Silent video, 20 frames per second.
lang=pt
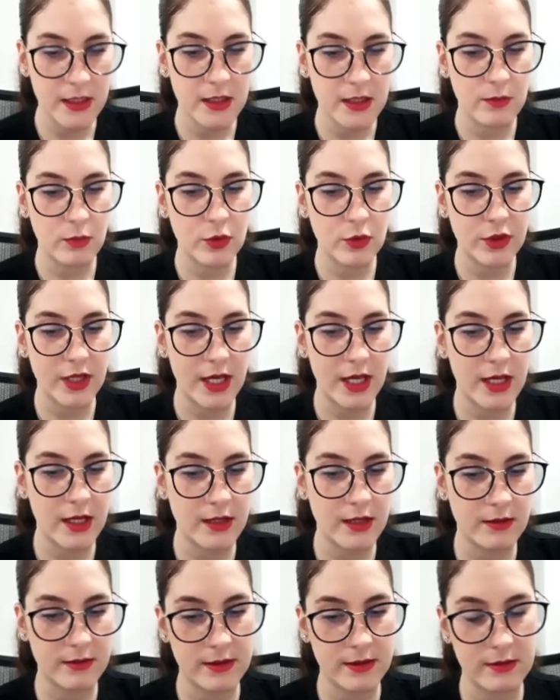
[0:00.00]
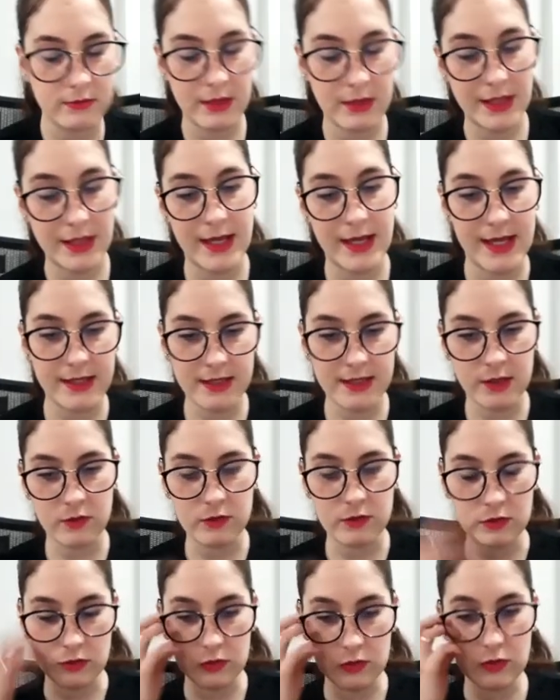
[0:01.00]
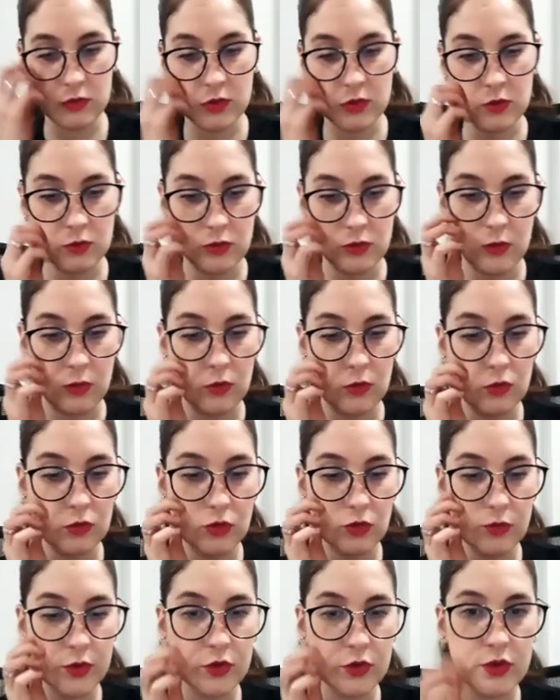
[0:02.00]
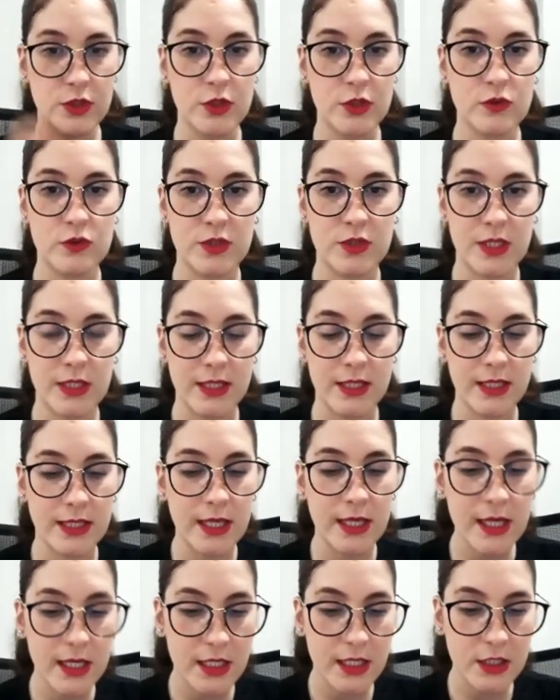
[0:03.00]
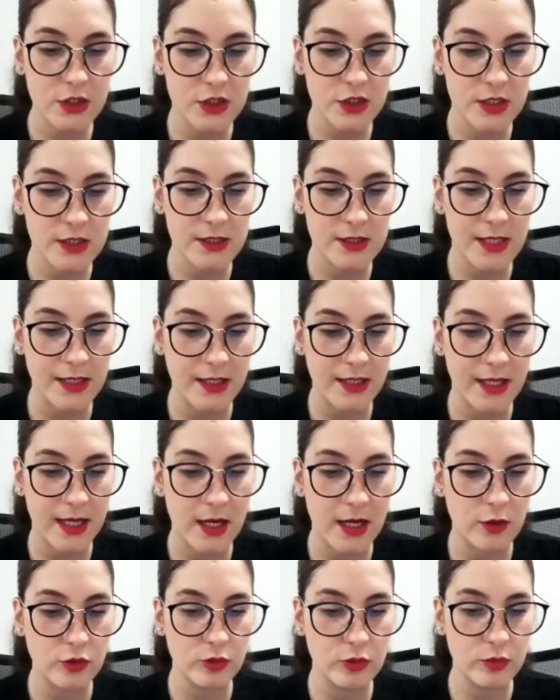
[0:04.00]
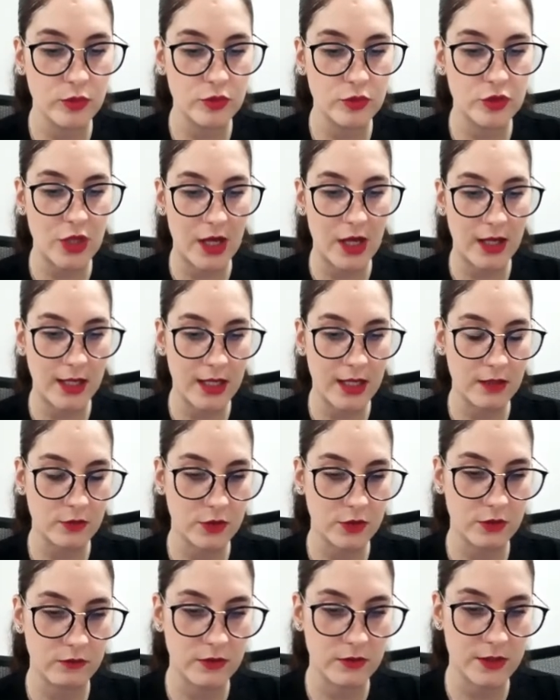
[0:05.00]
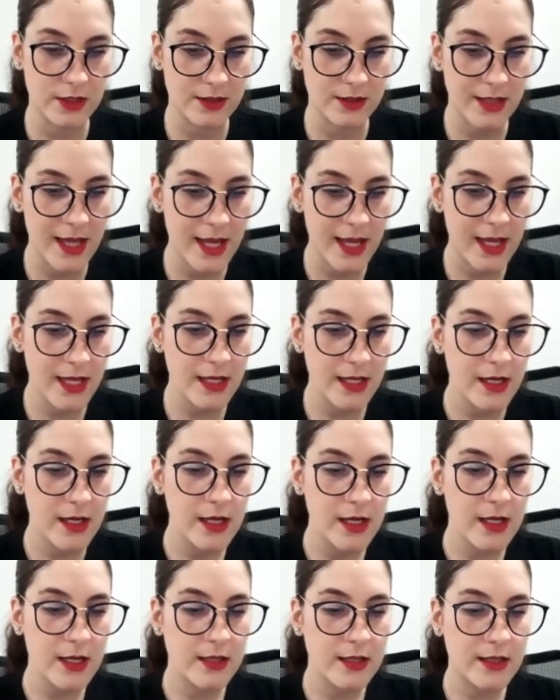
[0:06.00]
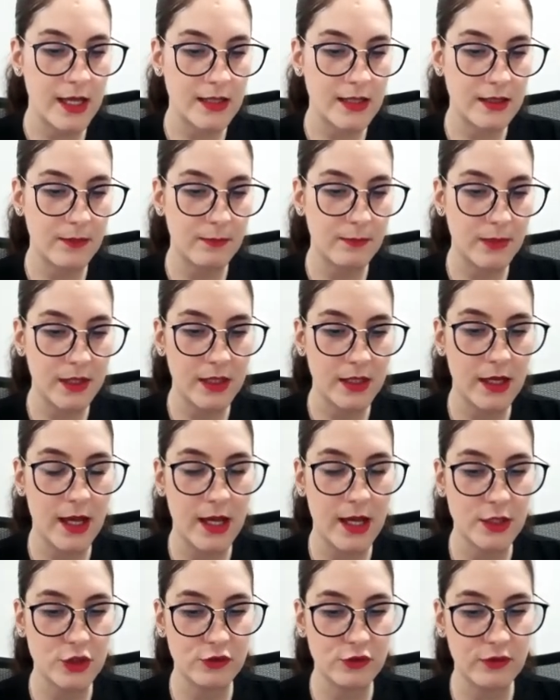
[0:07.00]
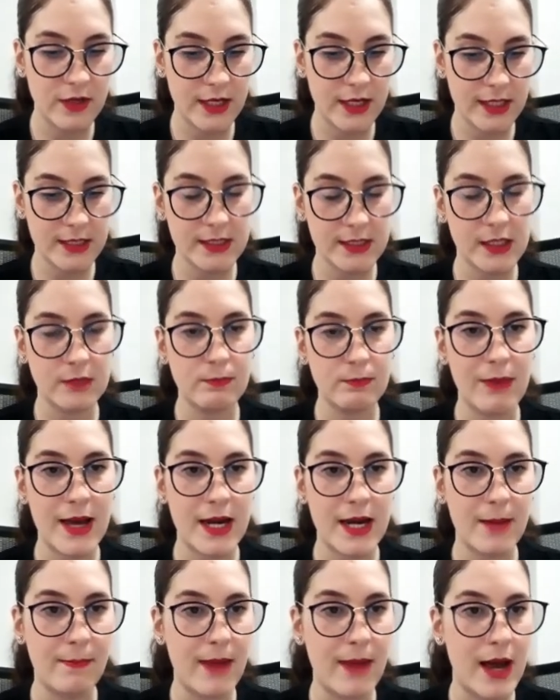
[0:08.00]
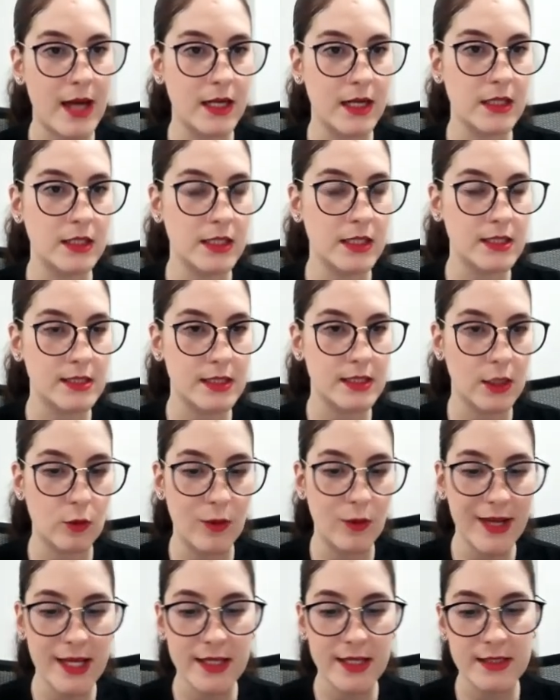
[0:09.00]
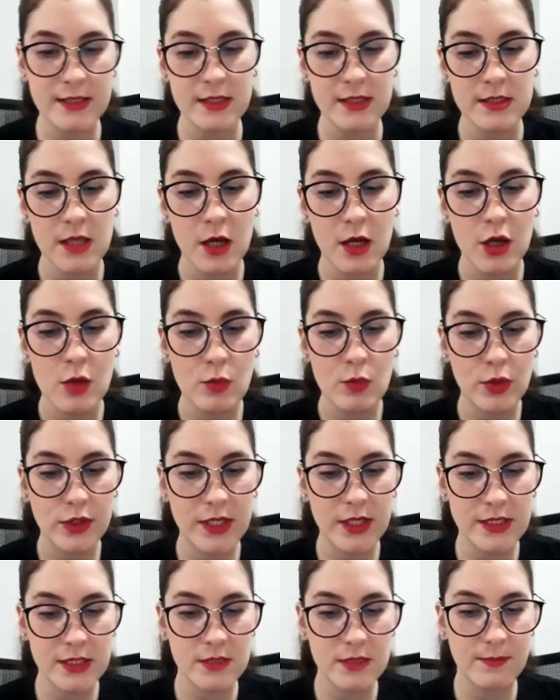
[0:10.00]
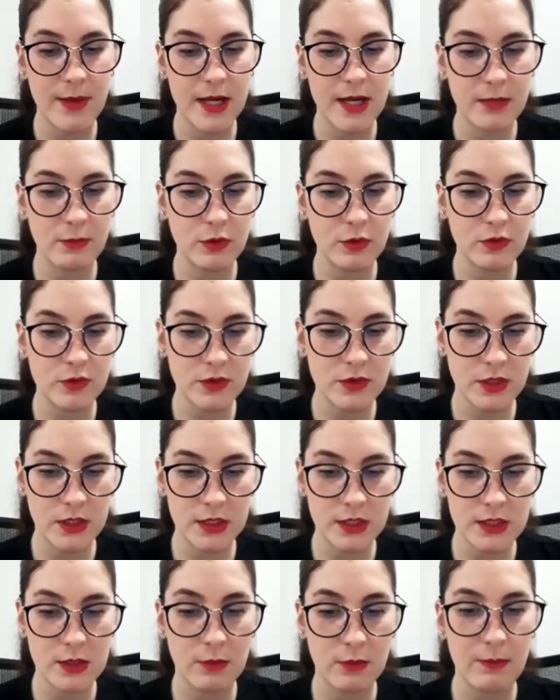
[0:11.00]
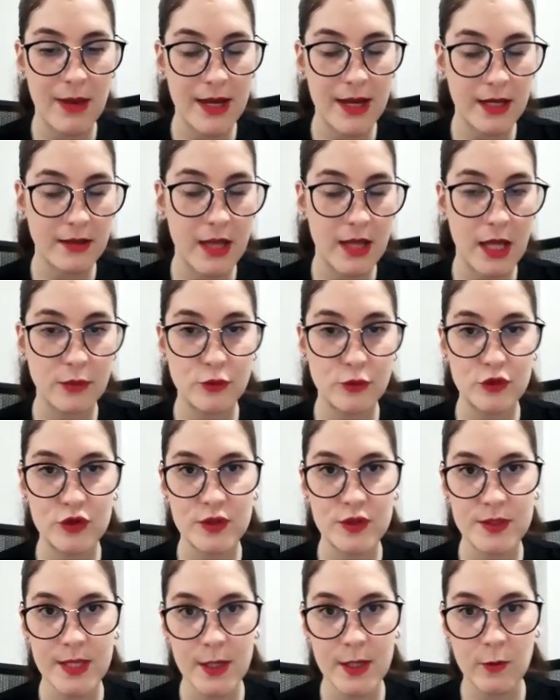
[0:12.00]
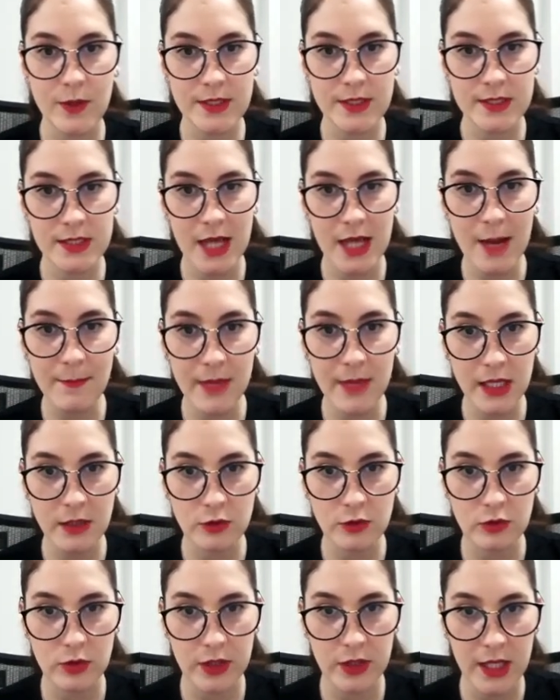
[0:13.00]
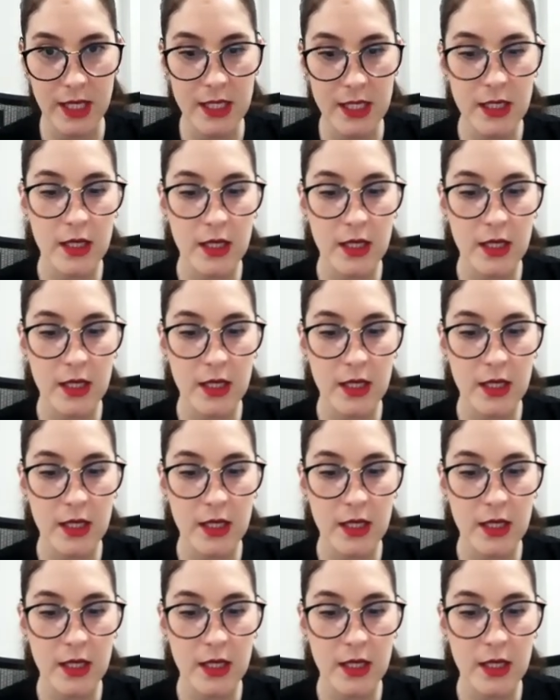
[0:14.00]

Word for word: porque tratar esse é o, o, o, número de sítios segregantes, é o número de alelos que você tem, teta é a diferença para a par entre as sequências, porque esses parâmetros aqui são para dados de sequenciamento, ok?